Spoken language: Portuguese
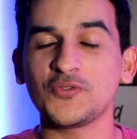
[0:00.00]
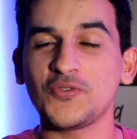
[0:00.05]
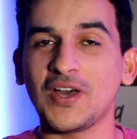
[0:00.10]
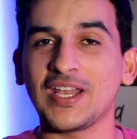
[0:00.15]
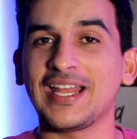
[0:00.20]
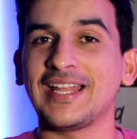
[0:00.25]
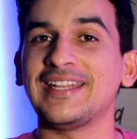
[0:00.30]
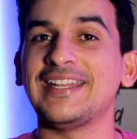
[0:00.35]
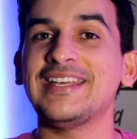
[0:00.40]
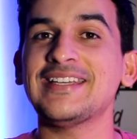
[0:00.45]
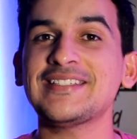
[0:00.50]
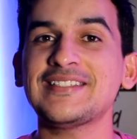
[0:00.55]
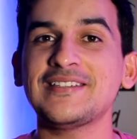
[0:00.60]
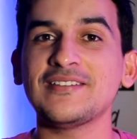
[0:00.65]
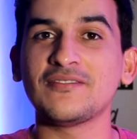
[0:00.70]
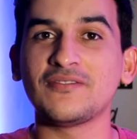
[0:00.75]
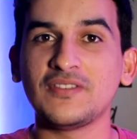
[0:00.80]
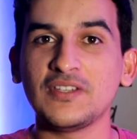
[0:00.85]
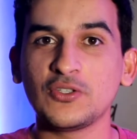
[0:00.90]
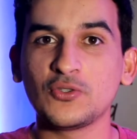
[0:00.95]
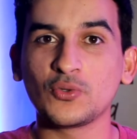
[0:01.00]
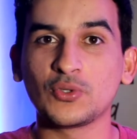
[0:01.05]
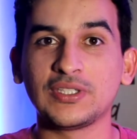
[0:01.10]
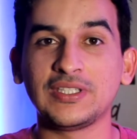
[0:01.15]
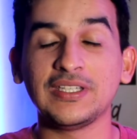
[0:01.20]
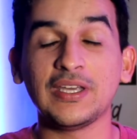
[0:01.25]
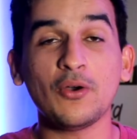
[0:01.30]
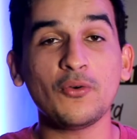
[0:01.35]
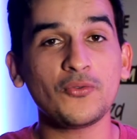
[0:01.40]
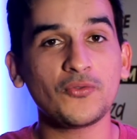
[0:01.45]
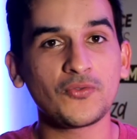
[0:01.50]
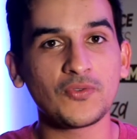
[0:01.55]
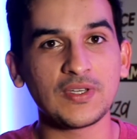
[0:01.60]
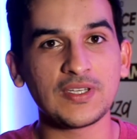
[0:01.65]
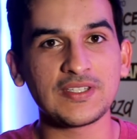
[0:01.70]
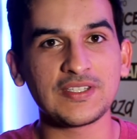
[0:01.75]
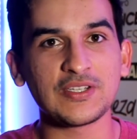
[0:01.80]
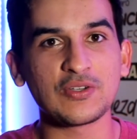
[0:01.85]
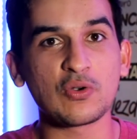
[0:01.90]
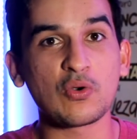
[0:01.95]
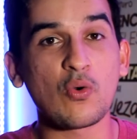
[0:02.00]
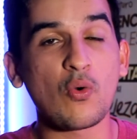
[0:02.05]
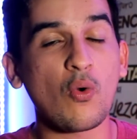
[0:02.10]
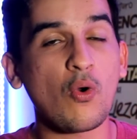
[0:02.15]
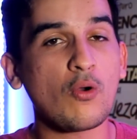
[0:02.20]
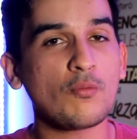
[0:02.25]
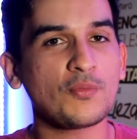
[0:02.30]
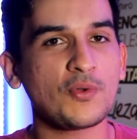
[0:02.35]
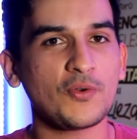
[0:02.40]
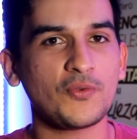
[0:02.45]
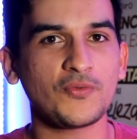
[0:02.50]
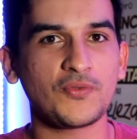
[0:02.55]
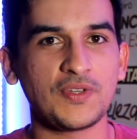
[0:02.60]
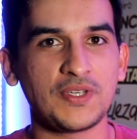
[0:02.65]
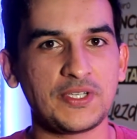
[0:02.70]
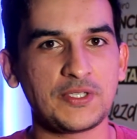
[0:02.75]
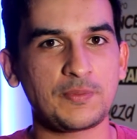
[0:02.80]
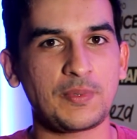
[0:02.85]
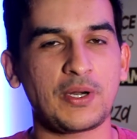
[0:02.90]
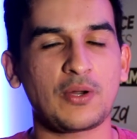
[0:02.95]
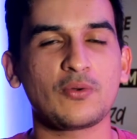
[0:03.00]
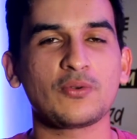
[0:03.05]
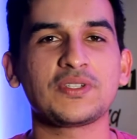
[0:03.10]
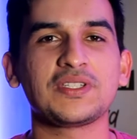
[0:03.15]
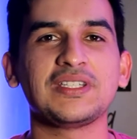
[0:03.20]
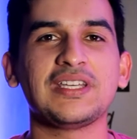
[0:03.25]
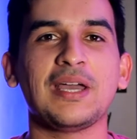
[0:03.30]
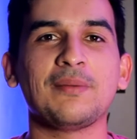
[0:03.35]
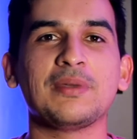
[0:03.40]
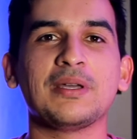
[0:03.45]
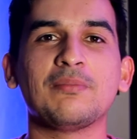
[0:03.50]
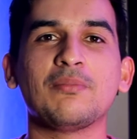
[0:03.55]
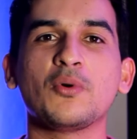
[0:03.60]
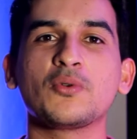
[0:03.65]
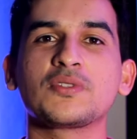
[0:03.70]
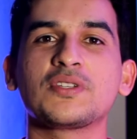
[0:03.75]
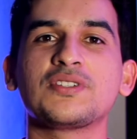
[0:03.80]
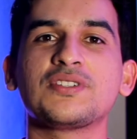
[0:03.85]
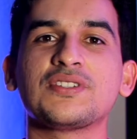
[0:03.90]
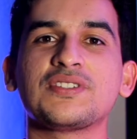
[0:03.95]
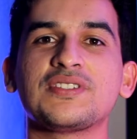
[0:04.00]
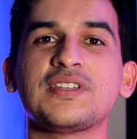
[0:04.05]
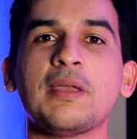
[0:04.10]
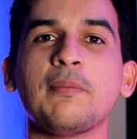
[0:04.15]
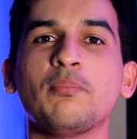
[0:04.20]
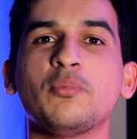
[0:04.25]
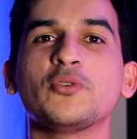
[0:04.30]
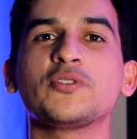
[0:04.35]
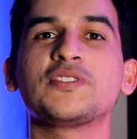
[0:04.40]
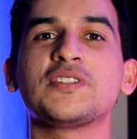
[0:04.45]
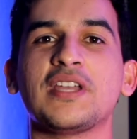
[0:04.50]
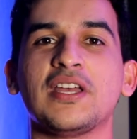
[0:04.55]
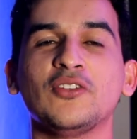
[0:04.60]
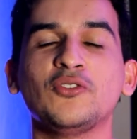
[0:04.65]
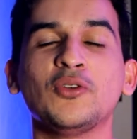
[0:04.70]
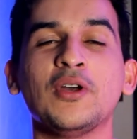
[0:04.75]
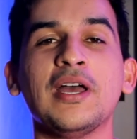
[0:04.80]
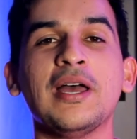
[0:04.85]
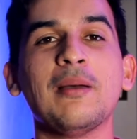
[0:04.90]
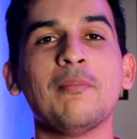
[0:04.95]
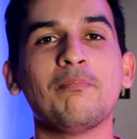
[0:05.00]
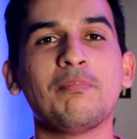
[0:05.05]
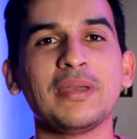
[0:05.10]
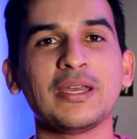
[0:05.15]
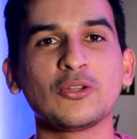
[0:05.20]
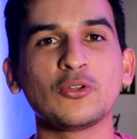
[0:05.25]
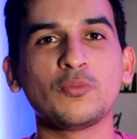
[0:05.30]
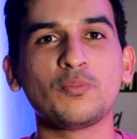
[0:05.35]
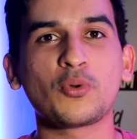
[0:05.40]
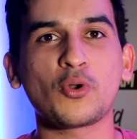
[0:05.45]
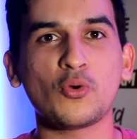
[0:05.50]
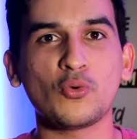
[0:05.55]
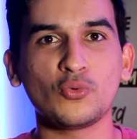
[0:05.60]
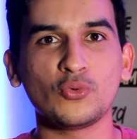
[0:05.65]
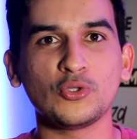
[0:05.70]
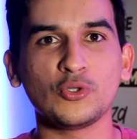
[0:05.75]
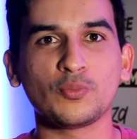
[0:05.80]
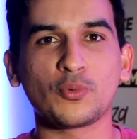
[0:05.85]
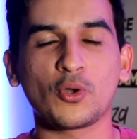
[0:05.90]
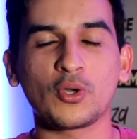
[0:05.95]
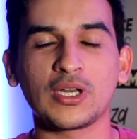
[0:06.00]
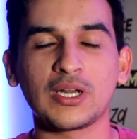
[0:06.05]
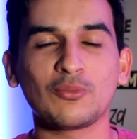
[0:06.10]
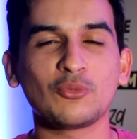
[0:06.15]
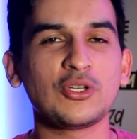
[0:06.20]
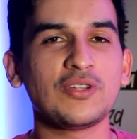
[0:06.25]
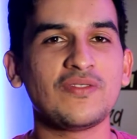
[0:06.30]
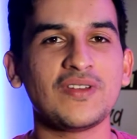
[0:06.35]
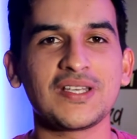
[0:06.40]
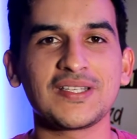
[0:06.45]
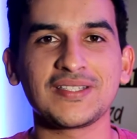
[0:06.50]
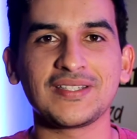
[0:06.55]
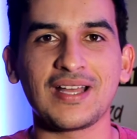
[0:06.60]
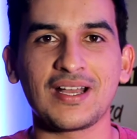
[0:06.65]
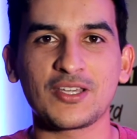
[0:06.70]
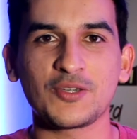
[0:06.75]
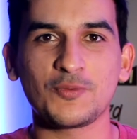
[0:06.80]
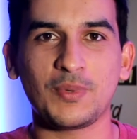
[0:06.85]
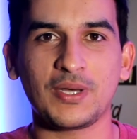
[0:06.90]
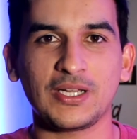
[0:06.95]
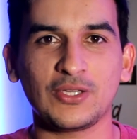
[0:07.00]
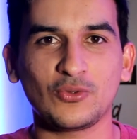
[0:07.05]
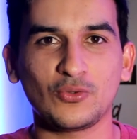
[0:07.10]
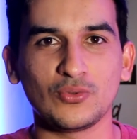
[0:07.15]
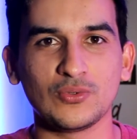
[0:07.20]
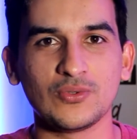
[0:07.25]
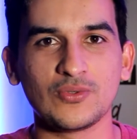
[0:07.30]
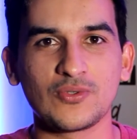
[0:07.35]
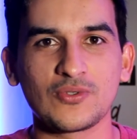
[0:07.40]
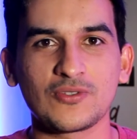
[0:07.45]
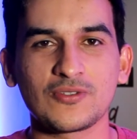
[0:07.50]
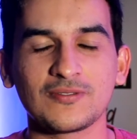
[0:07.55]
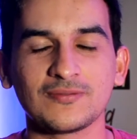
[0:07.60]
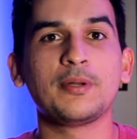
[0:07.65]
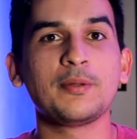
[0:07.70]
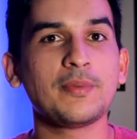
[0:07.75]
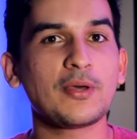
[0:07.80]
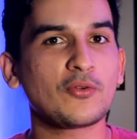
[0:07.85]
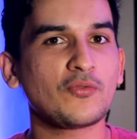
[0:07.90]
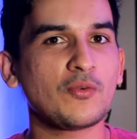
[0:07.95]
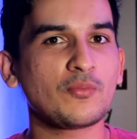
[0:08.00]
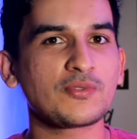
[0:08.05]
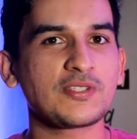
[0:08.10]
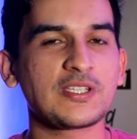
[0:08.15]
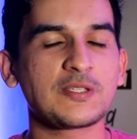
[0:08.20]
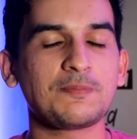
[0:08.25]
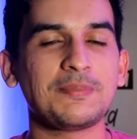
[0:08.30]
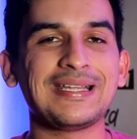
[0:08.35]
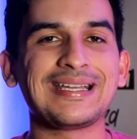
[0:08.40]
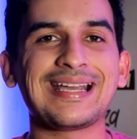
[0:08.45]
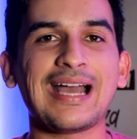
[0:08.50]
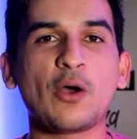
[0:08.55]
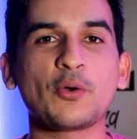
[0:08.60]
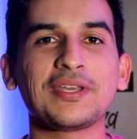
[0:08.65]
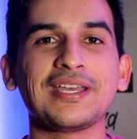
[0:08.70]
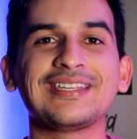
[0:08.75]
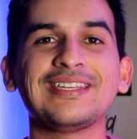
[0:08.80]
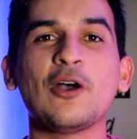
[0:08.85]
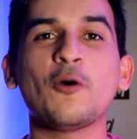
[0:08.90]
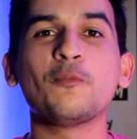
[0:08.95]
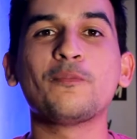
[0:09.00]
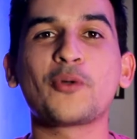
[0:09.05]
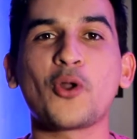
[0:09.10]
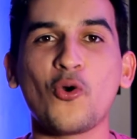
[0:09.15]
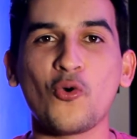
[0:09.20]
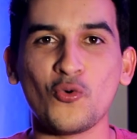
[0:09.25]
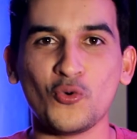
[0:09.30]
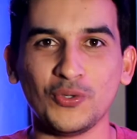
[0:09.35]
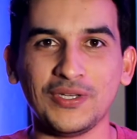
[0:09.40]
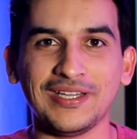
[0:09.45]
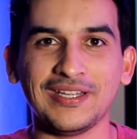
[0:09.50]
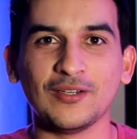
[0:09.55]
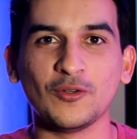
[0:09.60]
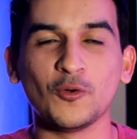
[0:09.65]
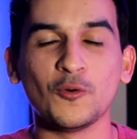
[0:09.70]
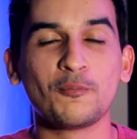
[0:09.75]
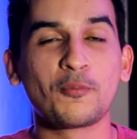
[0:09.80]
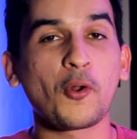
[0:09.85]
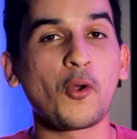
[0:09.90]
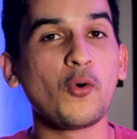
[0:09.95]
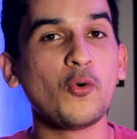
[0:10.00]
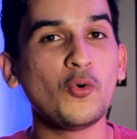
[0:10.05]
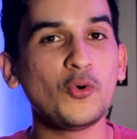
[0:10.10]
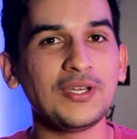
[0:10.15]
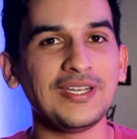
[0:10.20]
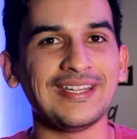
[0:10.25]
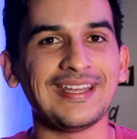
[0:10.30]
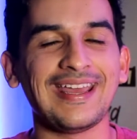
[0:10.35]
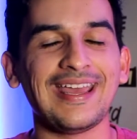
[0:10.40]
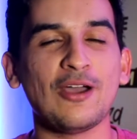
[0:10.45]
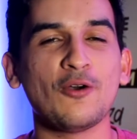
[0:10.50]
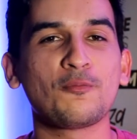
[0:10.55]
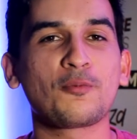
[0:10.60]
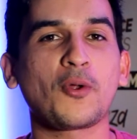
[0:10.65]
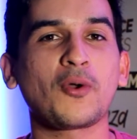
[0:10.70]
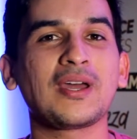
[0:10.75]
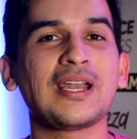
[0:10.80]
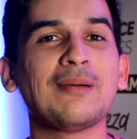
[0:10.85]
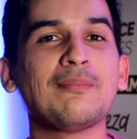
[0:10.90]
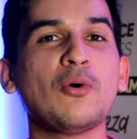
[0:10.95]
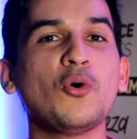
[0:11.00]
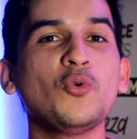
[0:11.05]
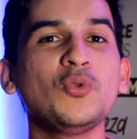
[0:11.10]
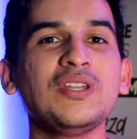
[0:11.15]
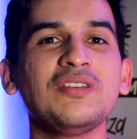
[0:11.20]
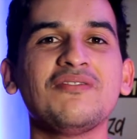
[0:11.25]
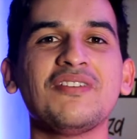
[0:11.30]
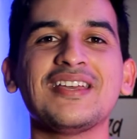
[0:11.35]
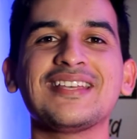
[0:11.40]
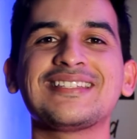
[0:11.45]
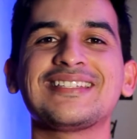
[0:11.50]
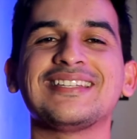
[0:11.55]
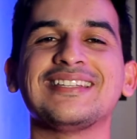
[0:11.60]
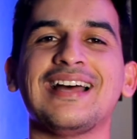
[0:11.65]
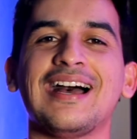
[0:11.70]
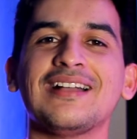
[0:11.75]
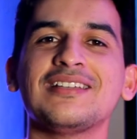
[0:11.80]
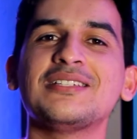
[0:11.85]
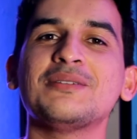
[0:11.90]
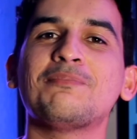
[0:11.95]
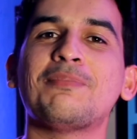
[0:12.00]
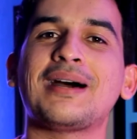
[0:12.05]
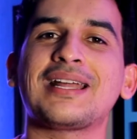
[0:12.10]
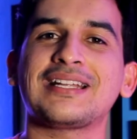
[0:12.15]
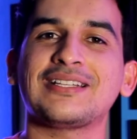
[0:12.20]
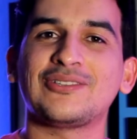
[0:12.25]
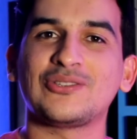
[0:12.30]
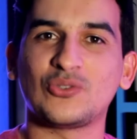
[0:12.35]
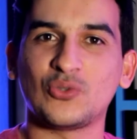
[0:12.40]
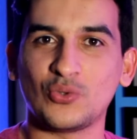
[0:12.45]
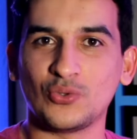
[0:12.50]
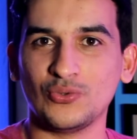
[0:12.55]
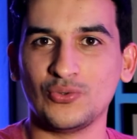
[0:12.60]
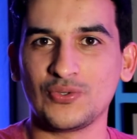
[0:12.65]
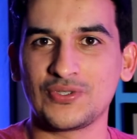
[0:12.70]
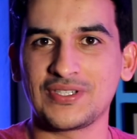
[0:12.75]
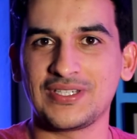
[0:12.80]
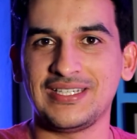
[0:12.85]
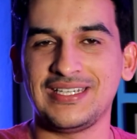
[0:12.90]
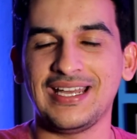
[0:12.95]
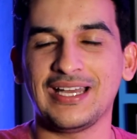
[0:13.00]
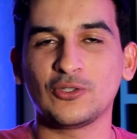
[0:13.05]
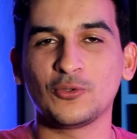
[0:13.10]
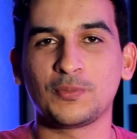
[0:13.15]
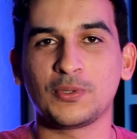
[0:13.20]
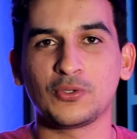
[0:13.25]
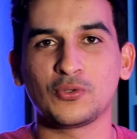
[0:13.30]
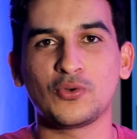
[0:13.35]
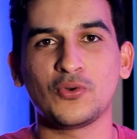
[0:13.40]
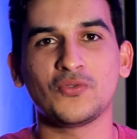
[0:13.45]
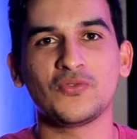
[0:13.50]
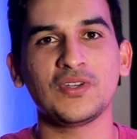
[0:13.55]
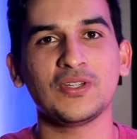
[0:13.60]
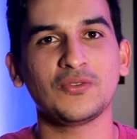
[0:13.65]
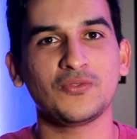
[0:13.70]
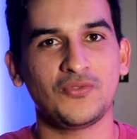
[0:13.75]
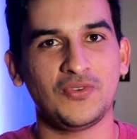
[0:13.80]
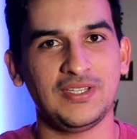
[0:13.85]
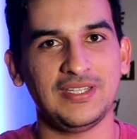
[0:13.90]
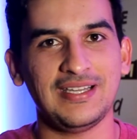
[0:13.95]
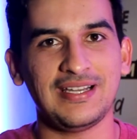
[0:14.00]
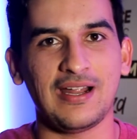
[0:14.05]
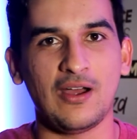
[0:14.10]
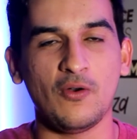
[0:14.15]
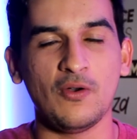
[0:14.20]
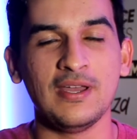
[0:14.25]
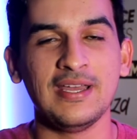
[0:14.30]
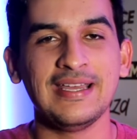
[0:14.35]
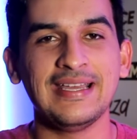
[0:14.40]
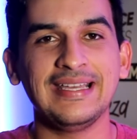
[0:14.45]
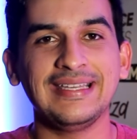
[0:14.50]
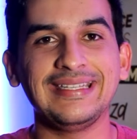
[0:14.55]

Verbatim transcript: te falar nesse vídeo o que eu fiz e como eu fiz para conseguir a minha bolsa de 100% pelo ProUni, o Programa Universidade para Todos. Primeiro vamos explicar o que é o ProUni. O ProUni é o Programa Universidade para Todos, criado pelo governo federal.